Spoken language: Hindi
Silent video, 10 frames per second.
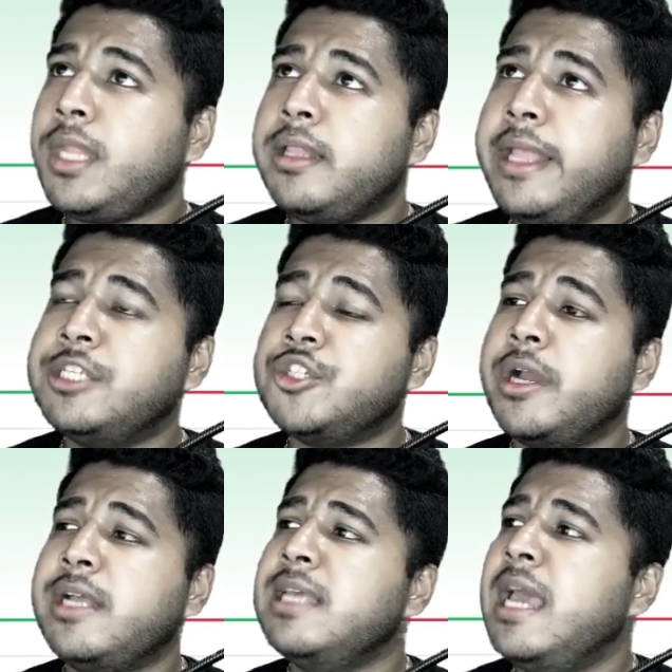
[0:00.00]
नेक्स्ट स्टॉक
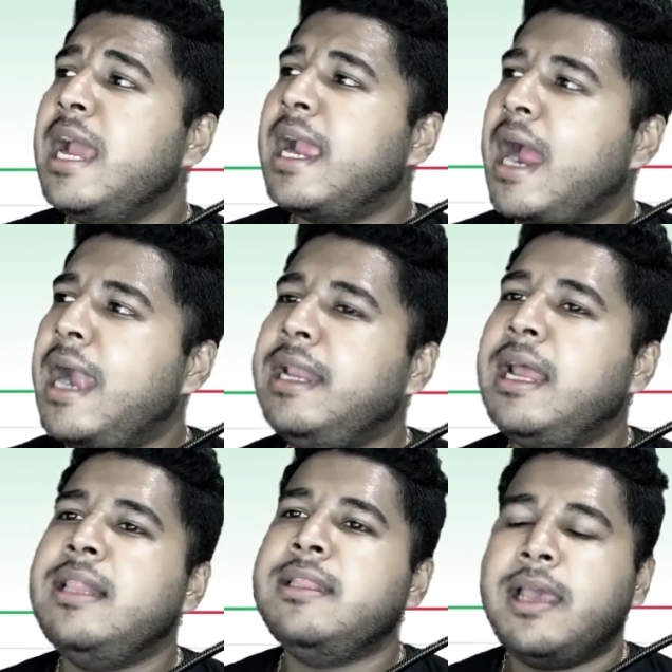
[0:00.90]
इज
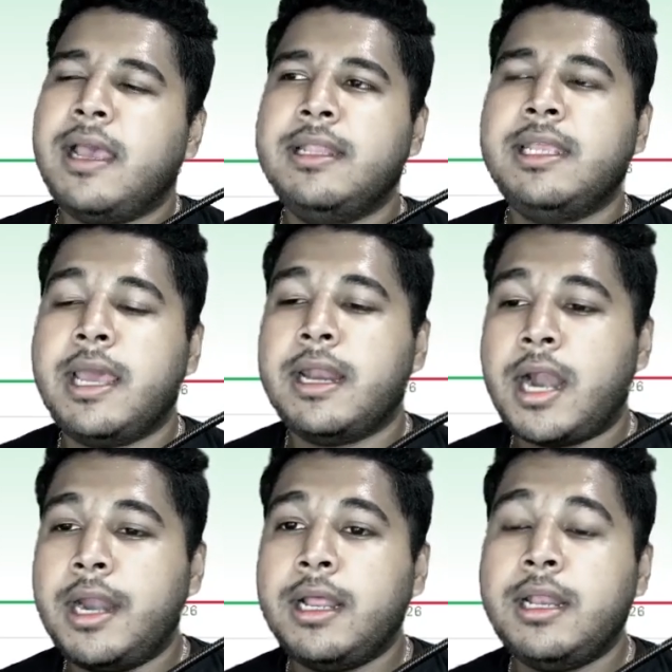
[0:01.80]
कार्डिलाल हेल्थ केयर
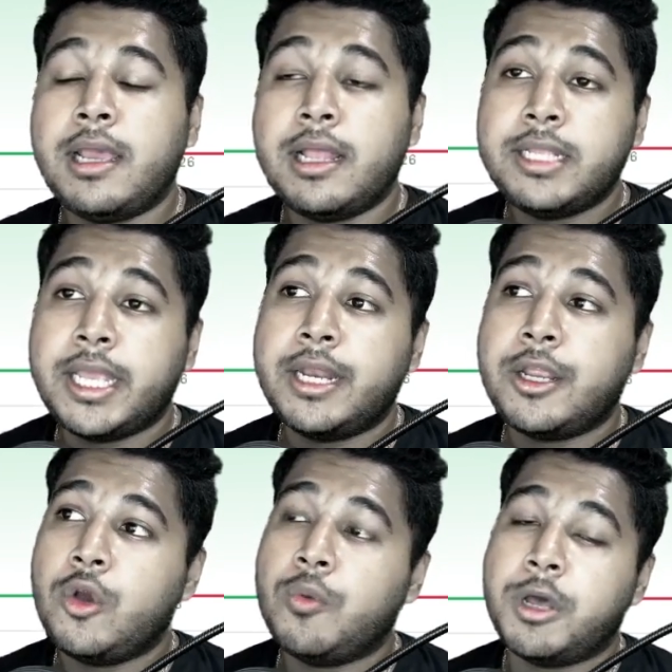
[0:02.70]
कार्डिलाल हेल्थ केयर के
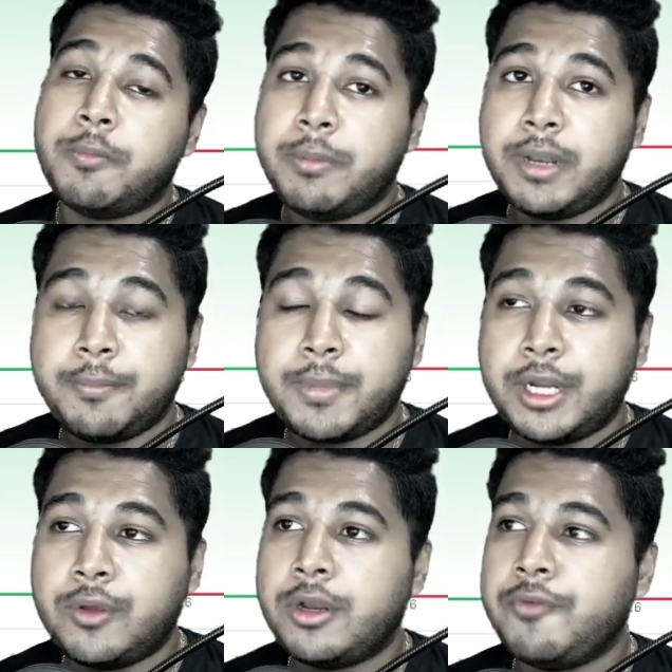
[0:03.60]
ऊपर भी मैंने एक
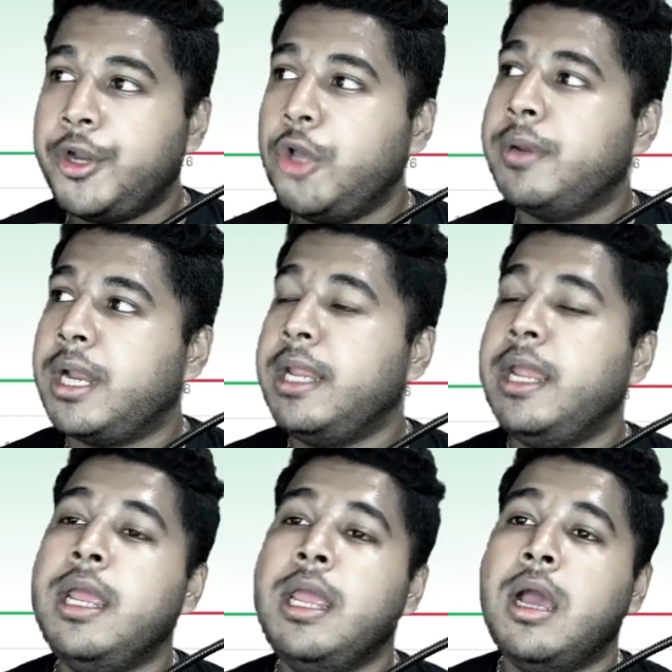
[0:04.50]
पर्टिकुलर वीडियो बनाई है
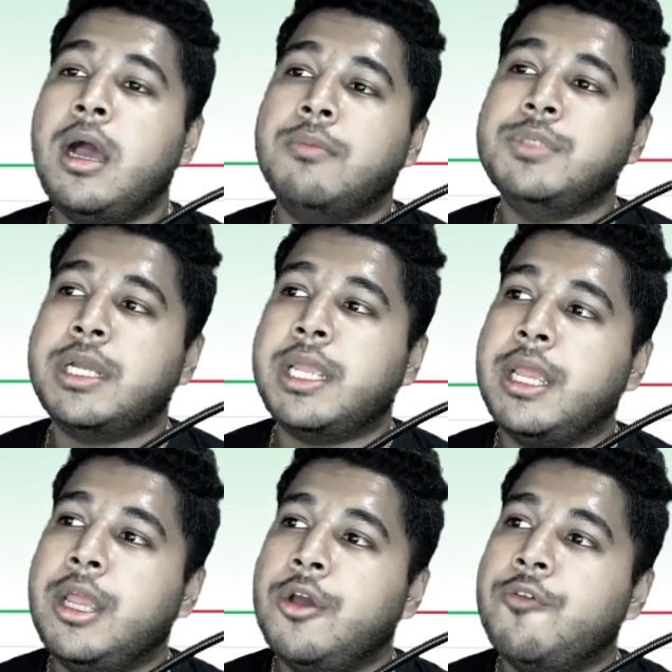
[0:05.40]
आप जाके
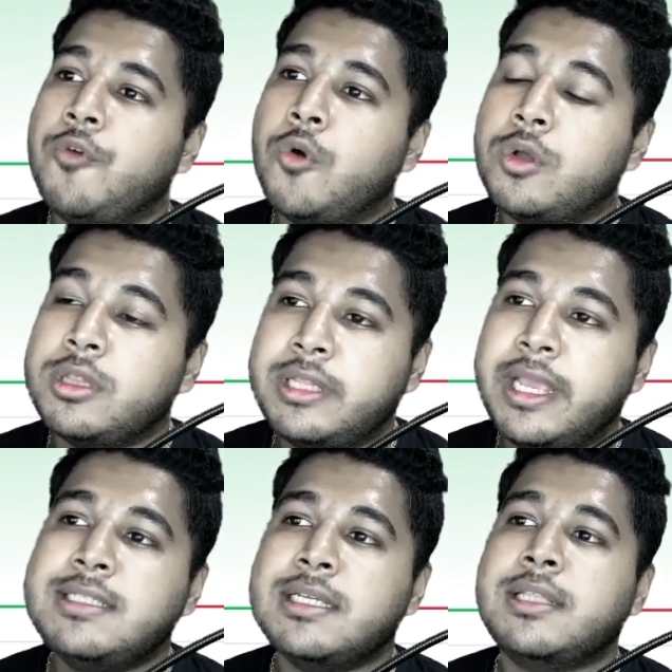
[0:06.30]
वो
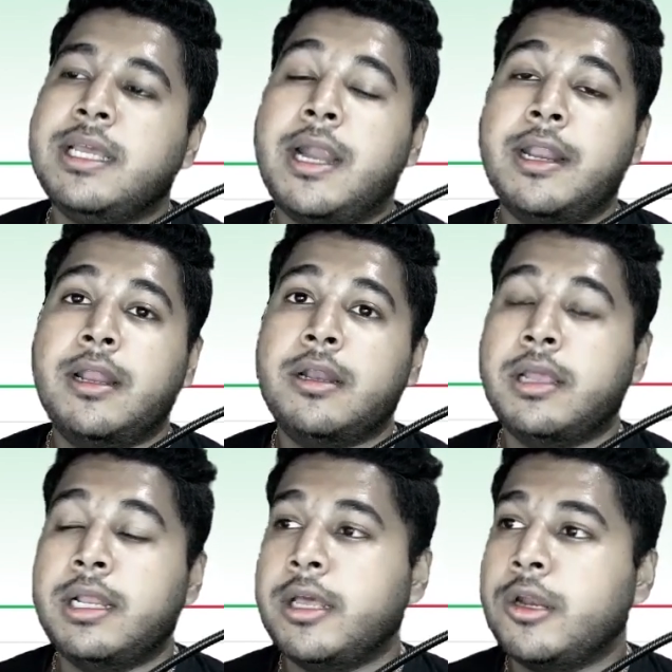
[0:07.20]
देख सकते हैं कार्डिलाल
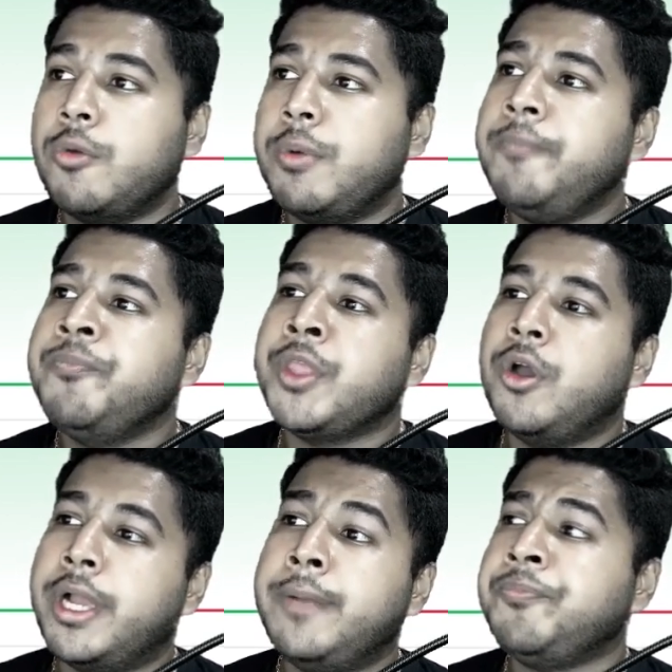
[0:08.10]
हेल्थ केयर के ऊपर
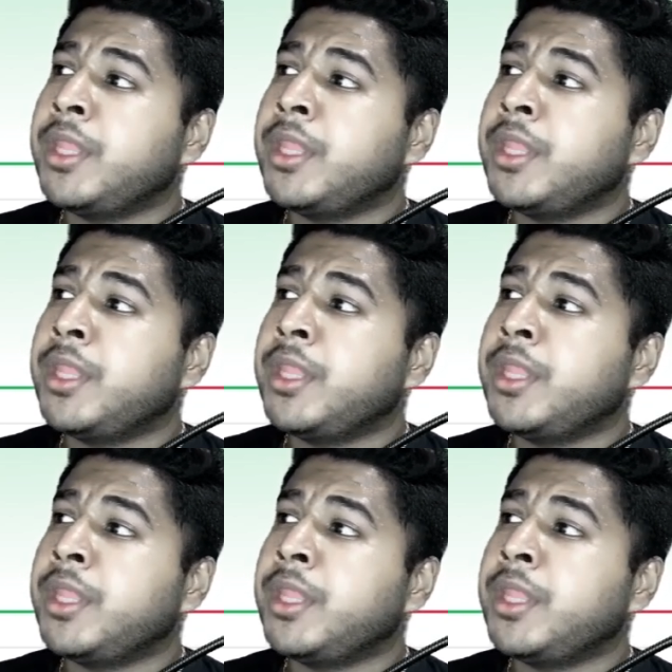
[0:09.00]
ओके